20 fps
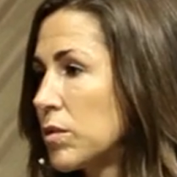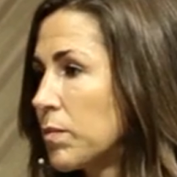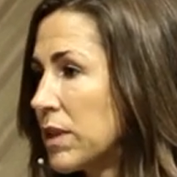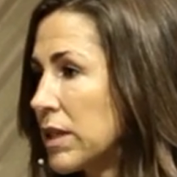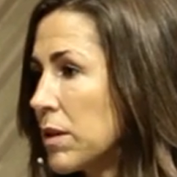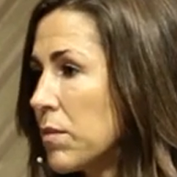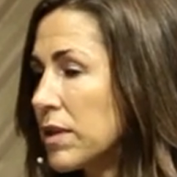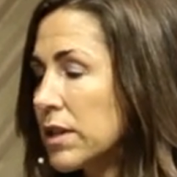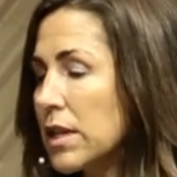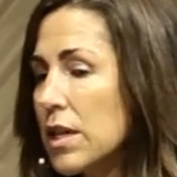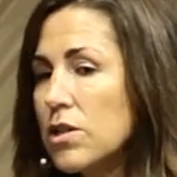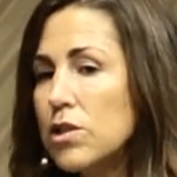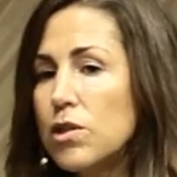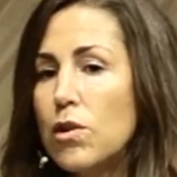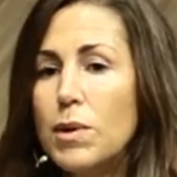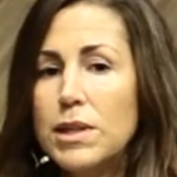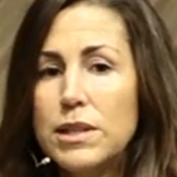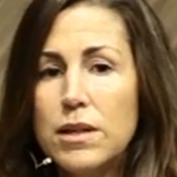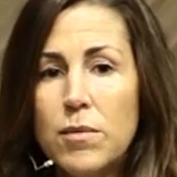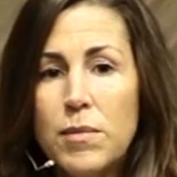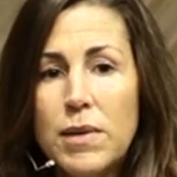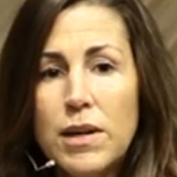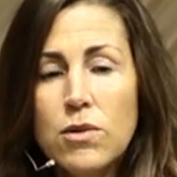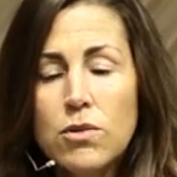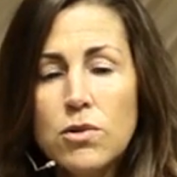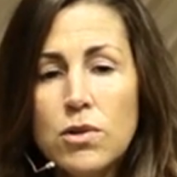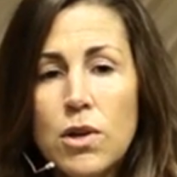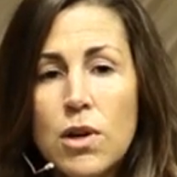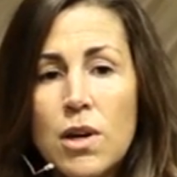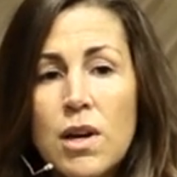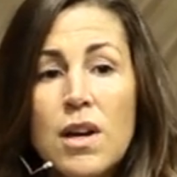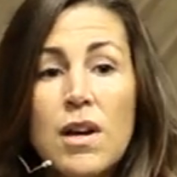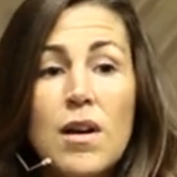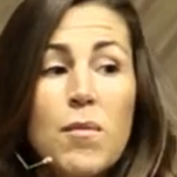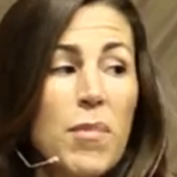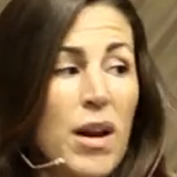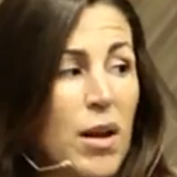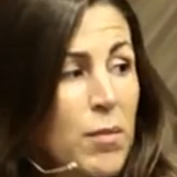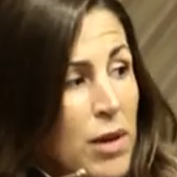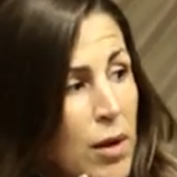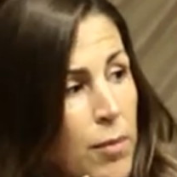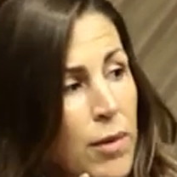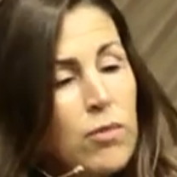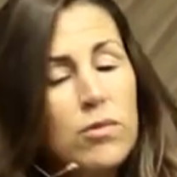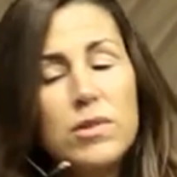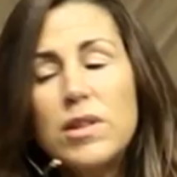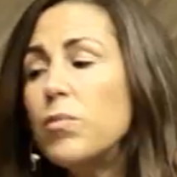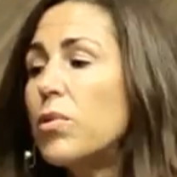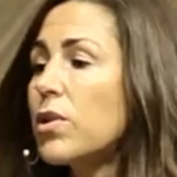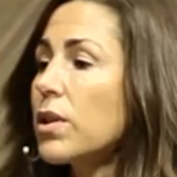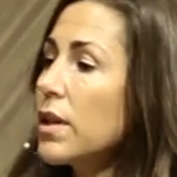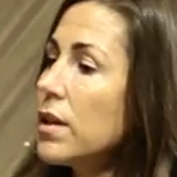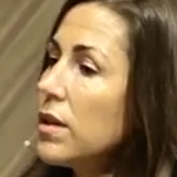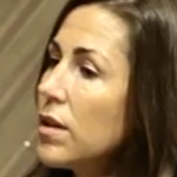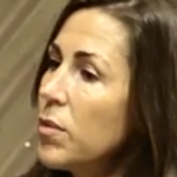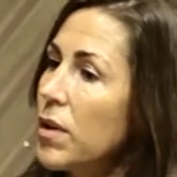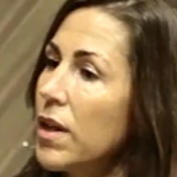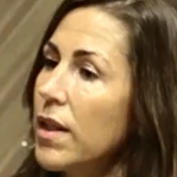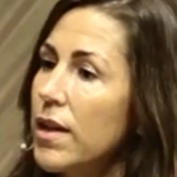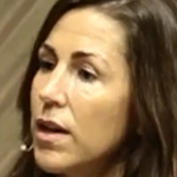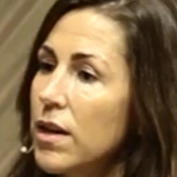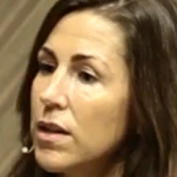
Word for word: pasen más años lo va a ser menos. Para mí la pregunta importante para dar